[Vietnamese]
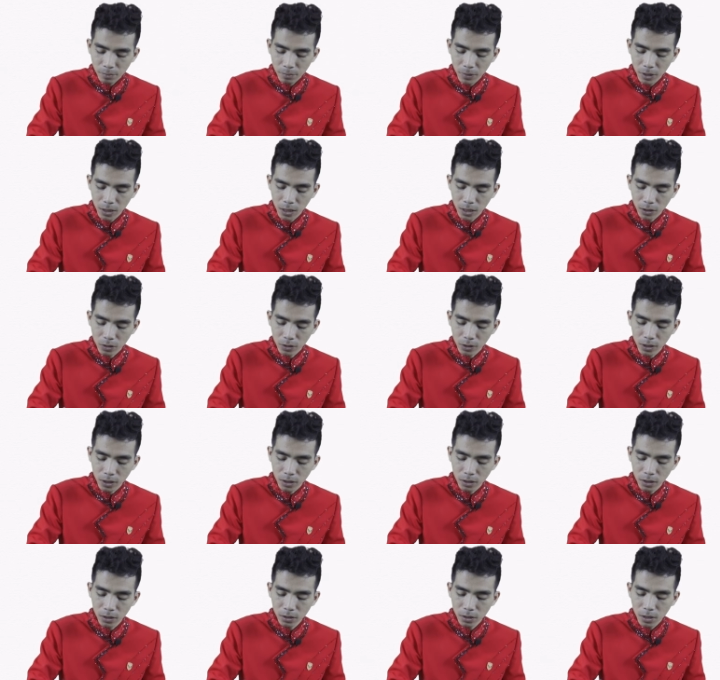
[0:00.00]
mình cần có
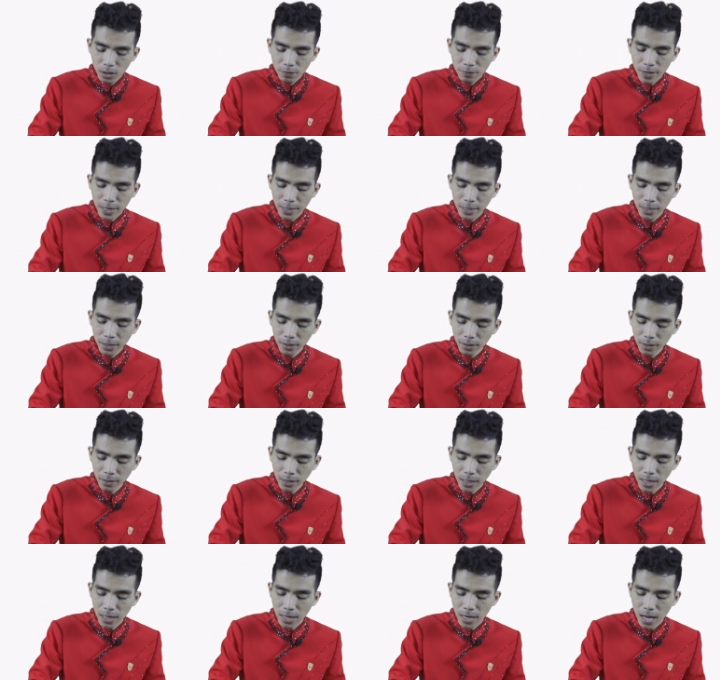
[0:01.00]
kiến thức và kiến thức
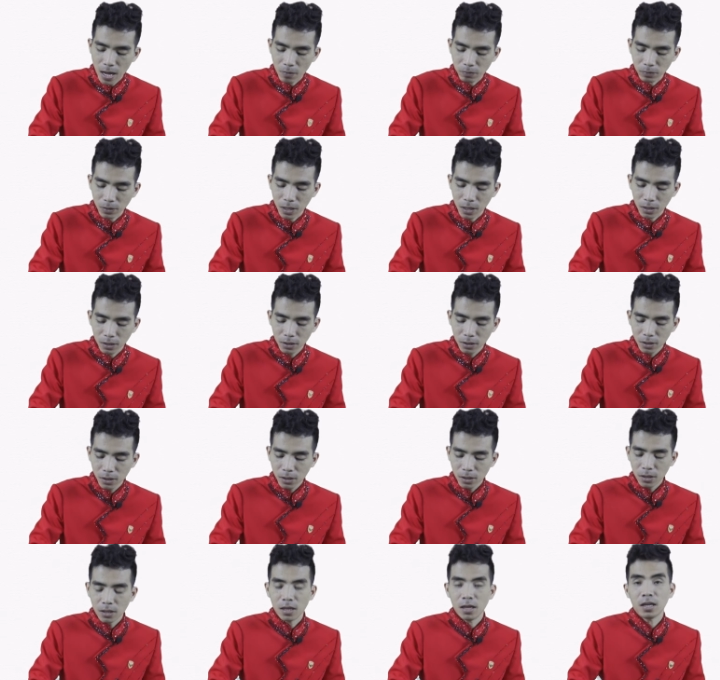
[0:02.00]
này là học được
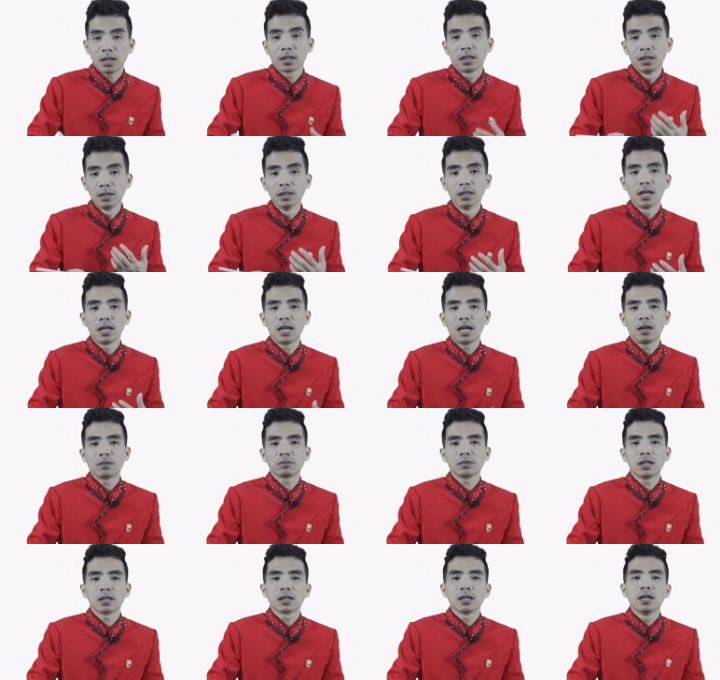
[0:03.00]
đó, kiến thức này là
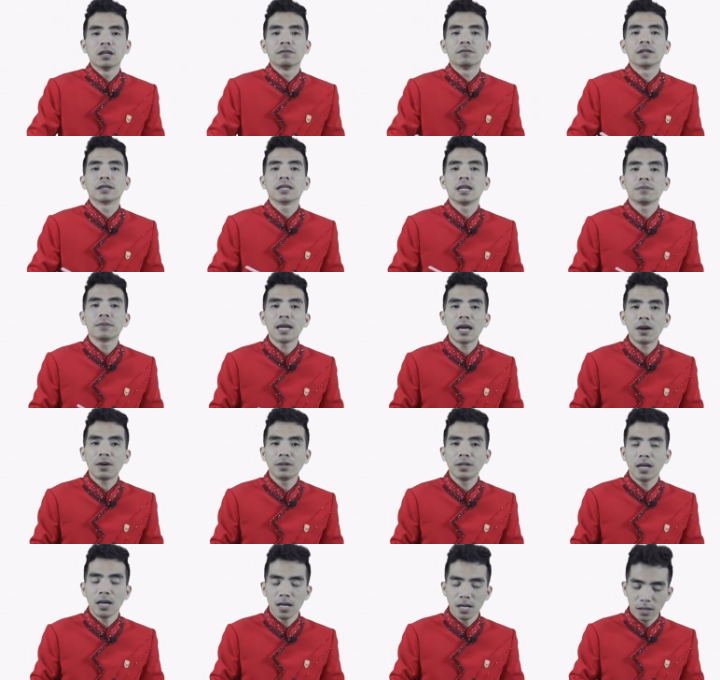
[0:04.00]
học được và tiếp
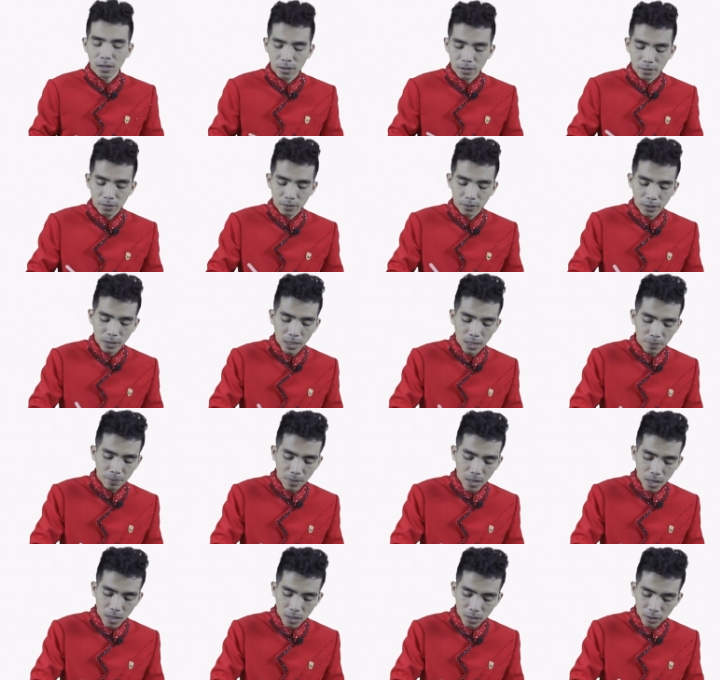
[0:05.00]
theo nữa khi
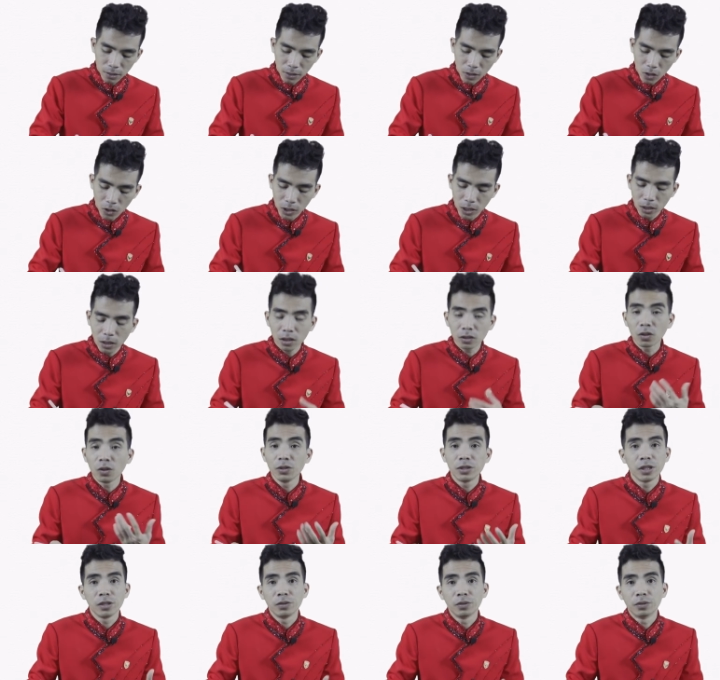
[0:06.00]
mà có kiến thức
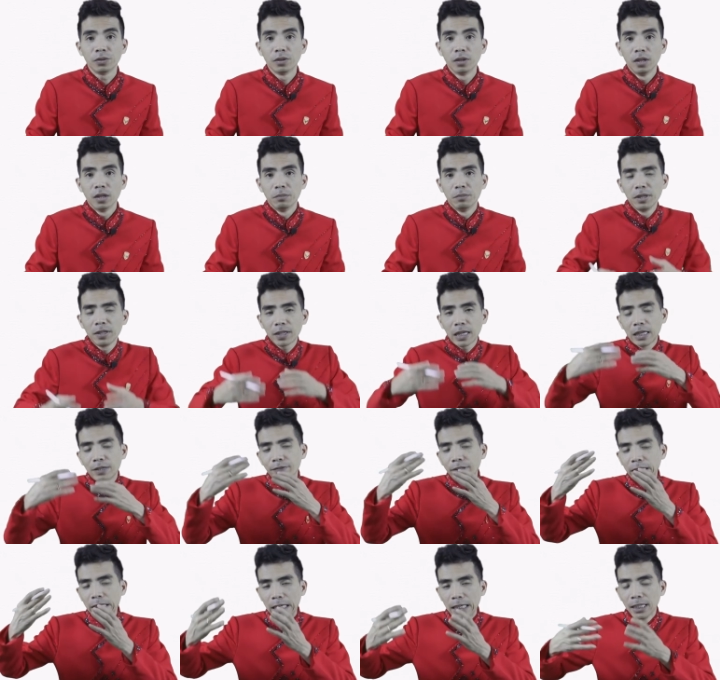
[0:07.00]
thôi chưa đủ mình
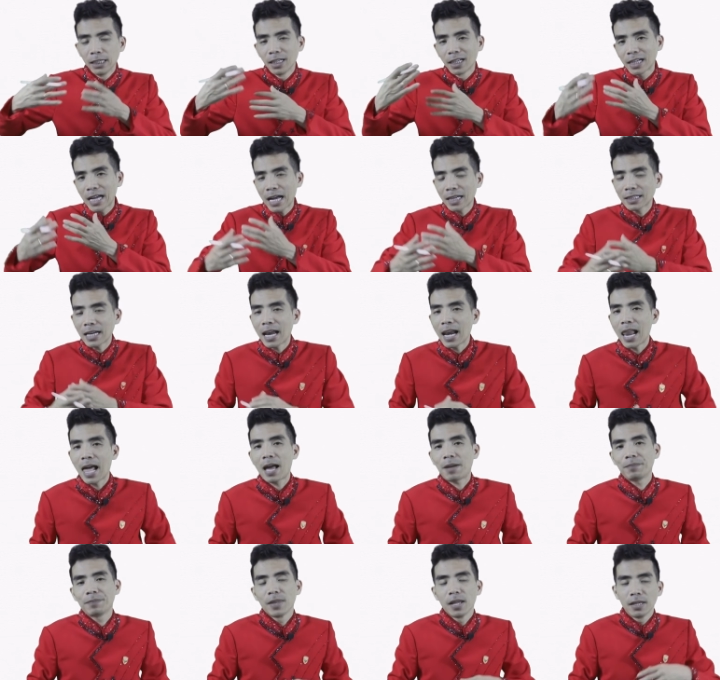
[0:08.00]
cần phải nhìn người khác đã
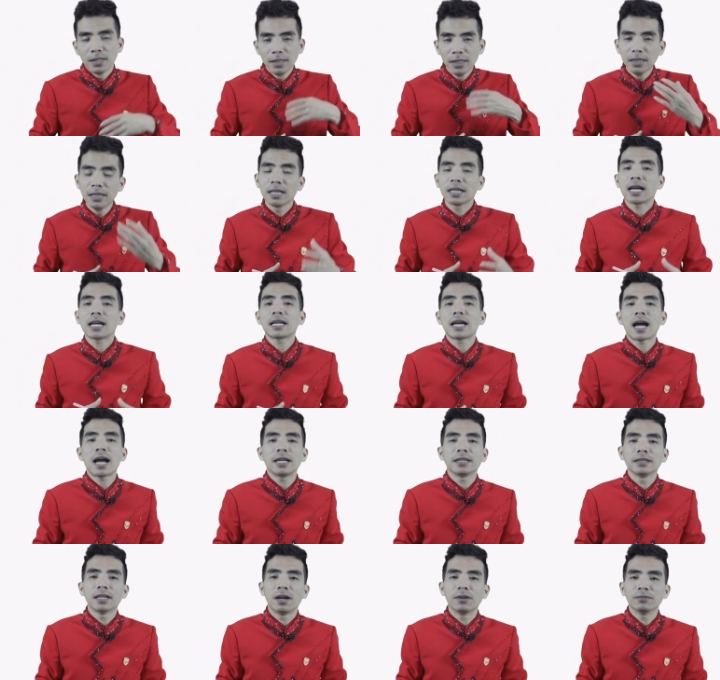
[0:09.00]
làm nhìn người khác đã
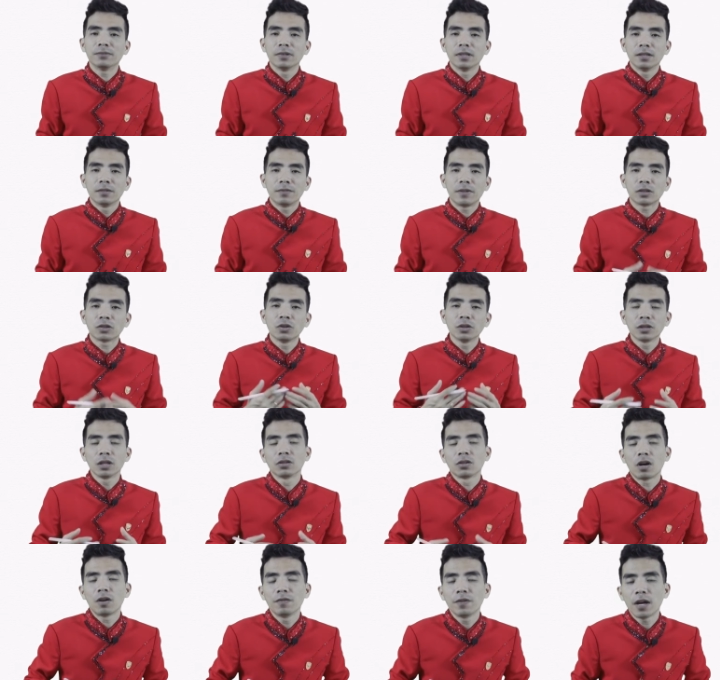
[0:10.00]
hành động và tôi
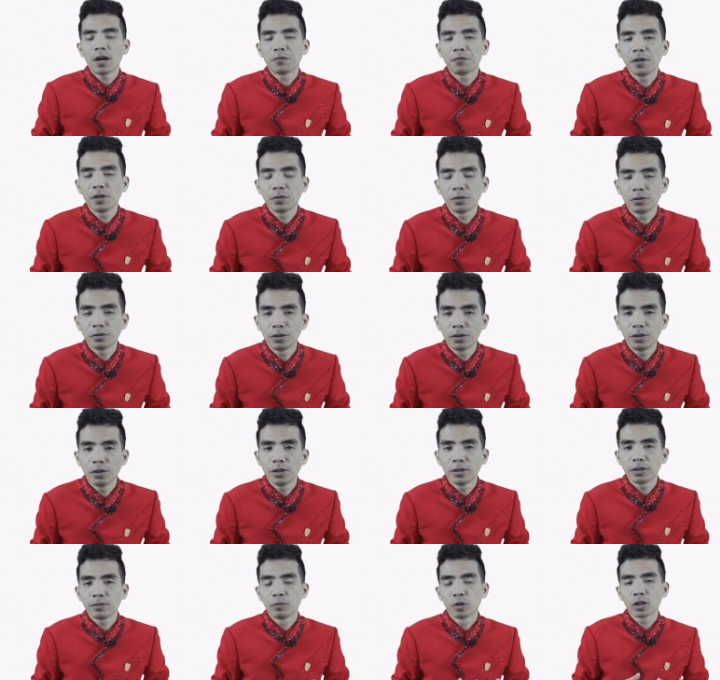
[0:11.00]
thường nói với học viên của
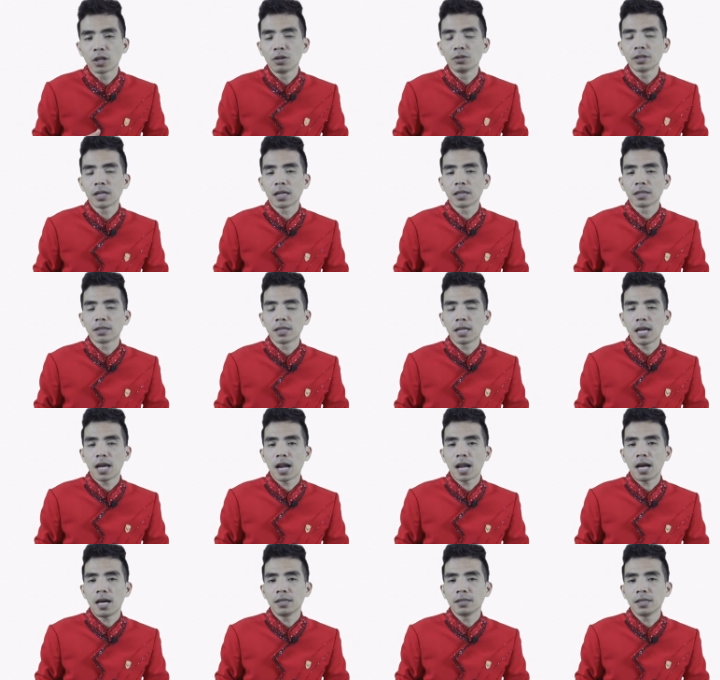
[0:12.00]
tôi một câu rằng gì
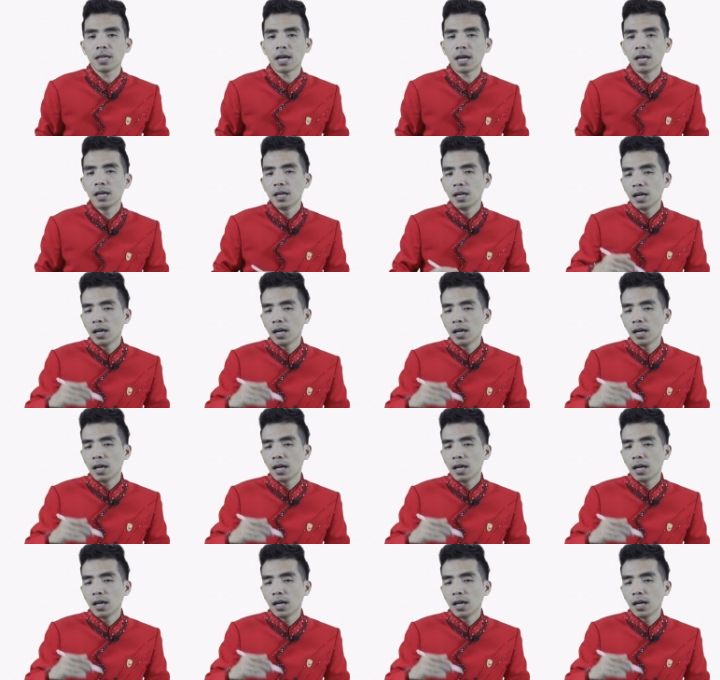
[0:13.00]
là gì ạ